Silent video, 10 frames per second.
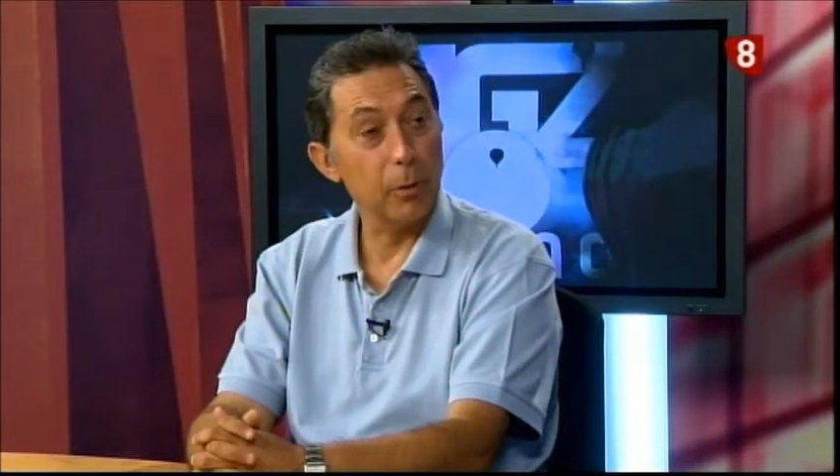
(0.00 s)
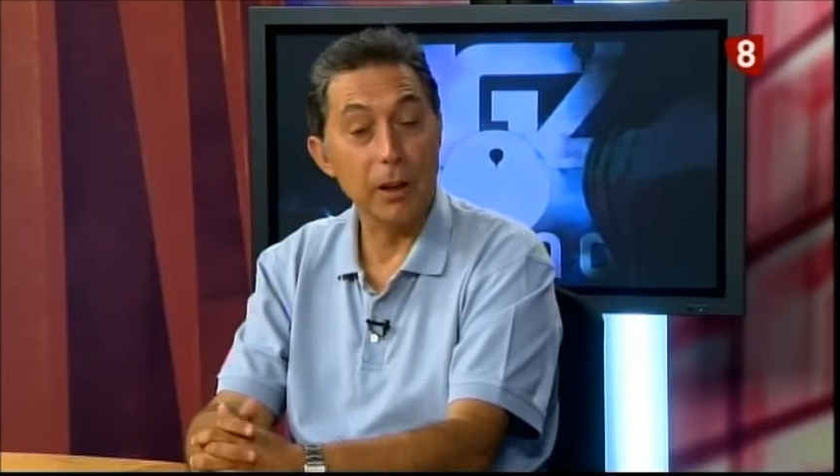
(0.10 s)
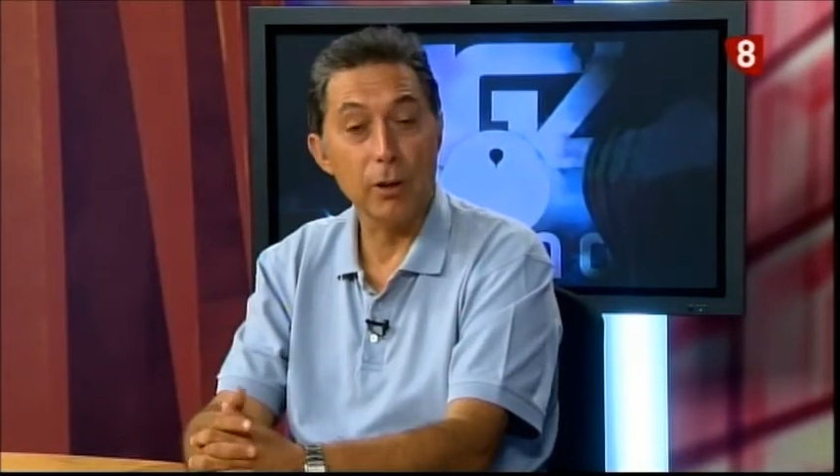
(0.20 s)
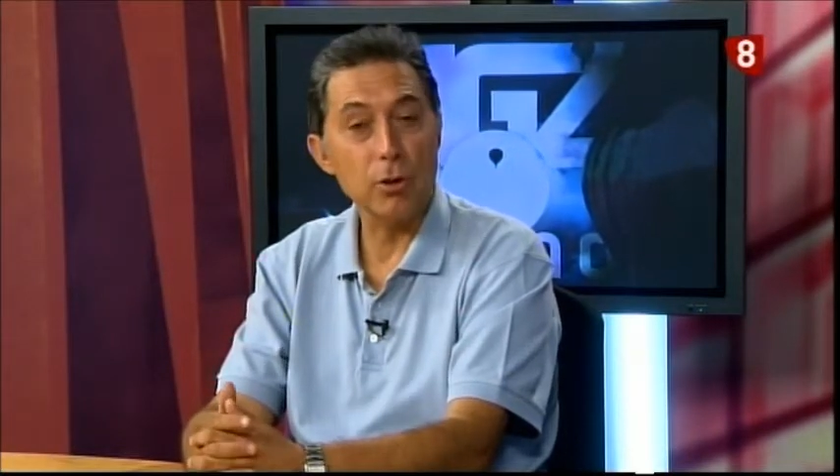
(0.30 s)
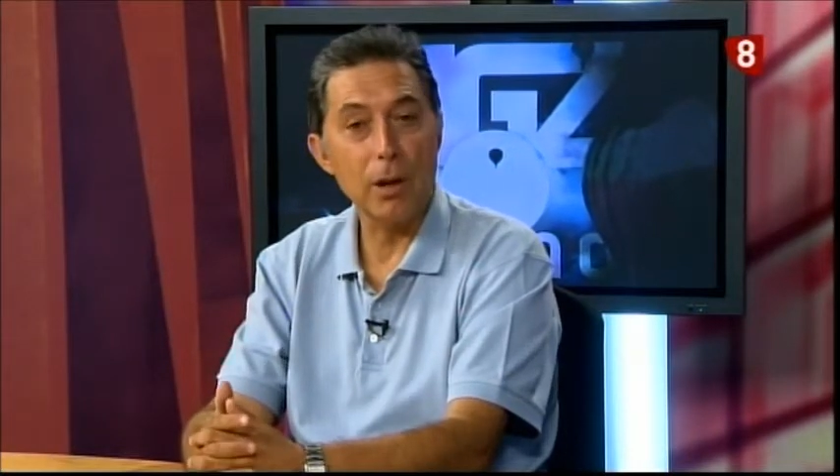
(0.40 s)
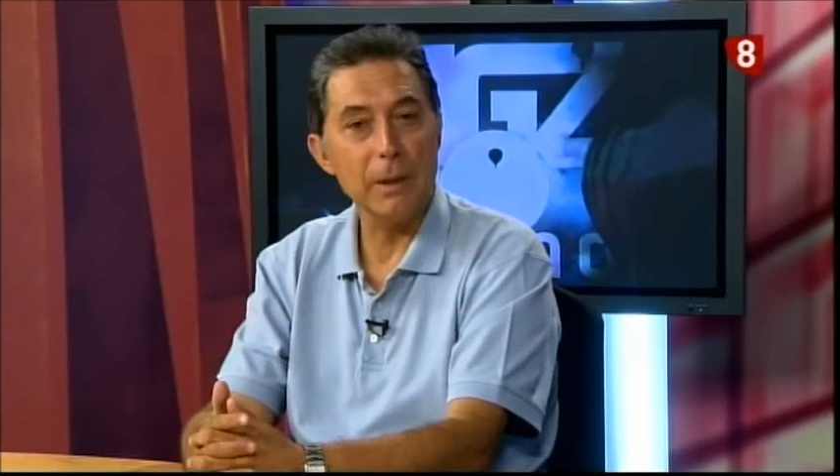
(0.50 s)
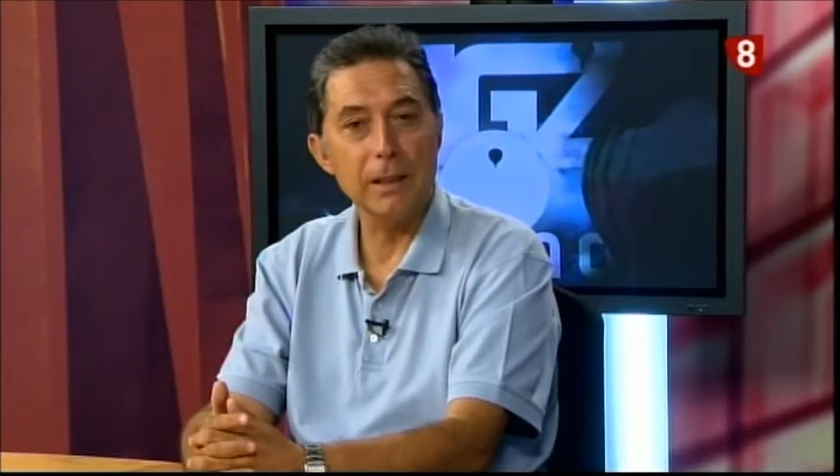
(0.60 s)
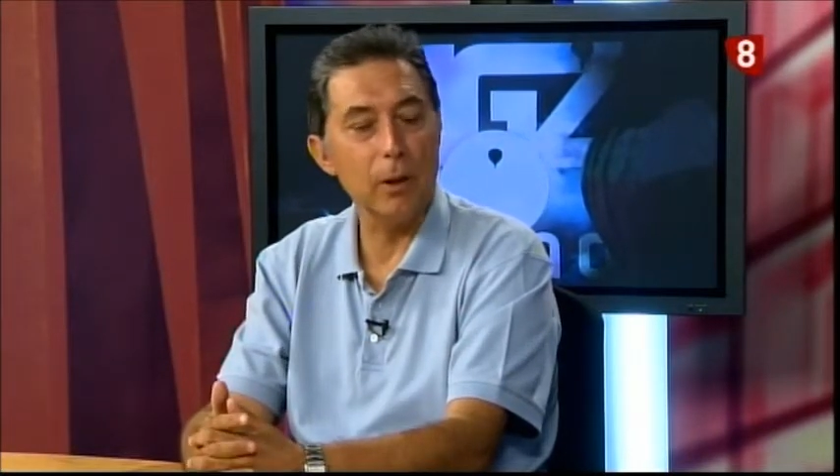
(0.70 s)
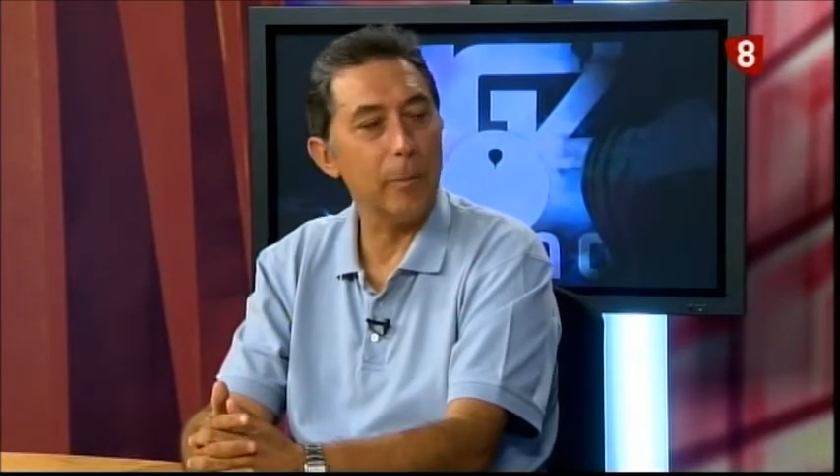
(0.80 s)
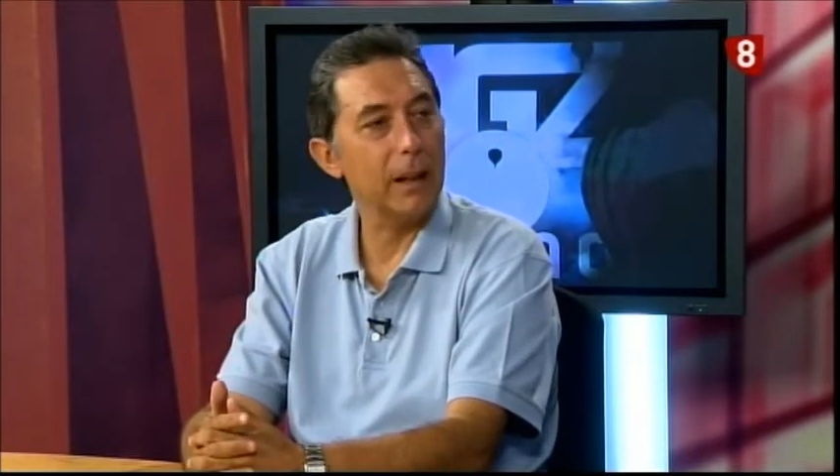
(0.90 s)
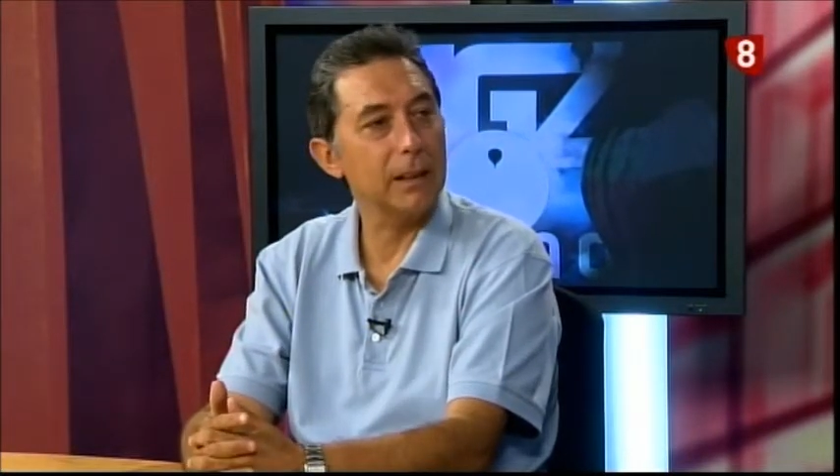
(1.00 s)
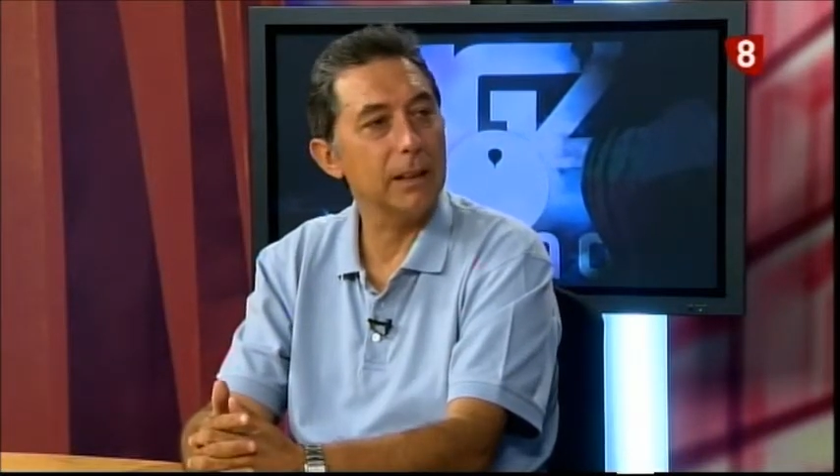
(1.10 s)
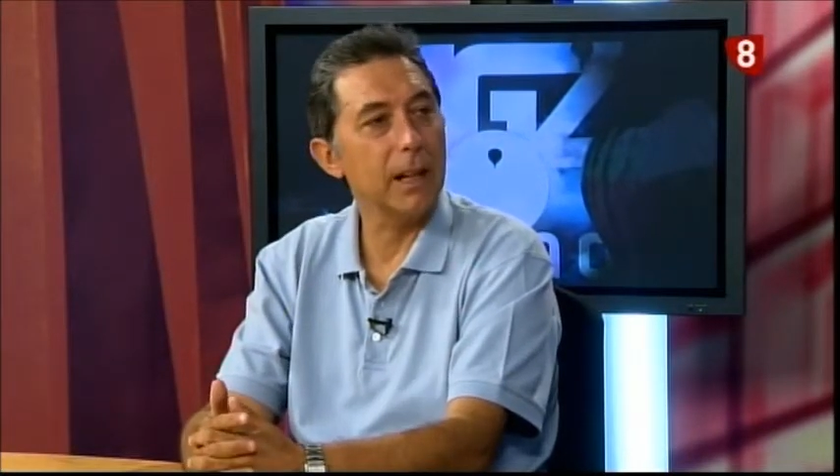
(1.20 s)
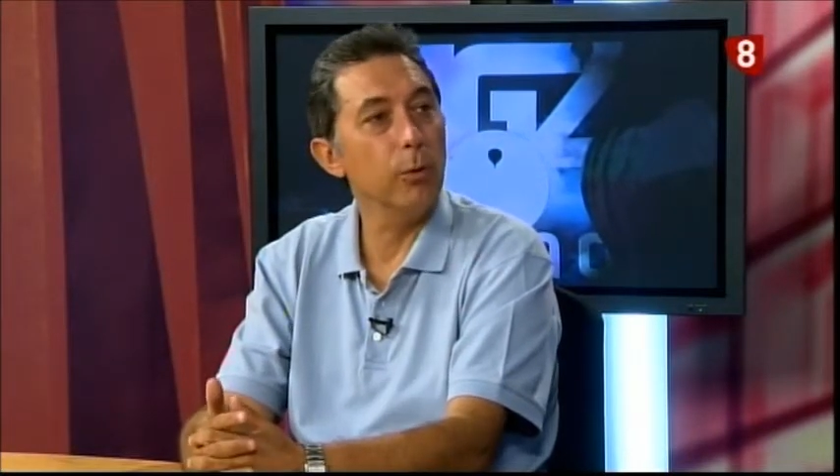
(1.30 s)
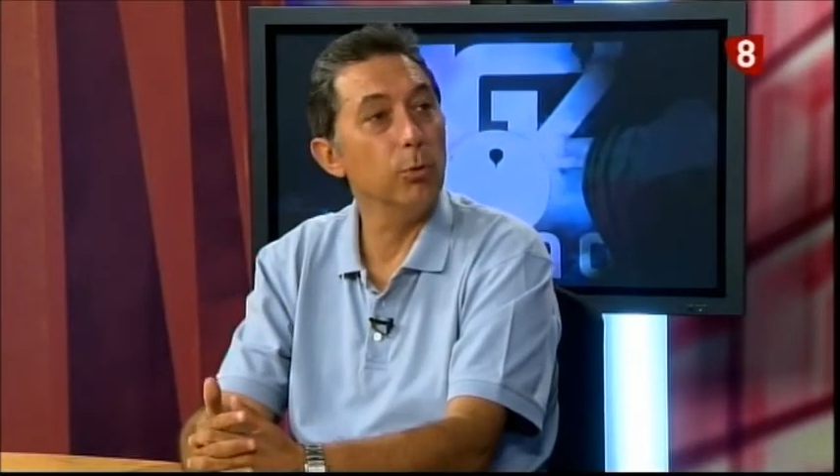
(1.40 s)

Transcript: porque no solamente lo practican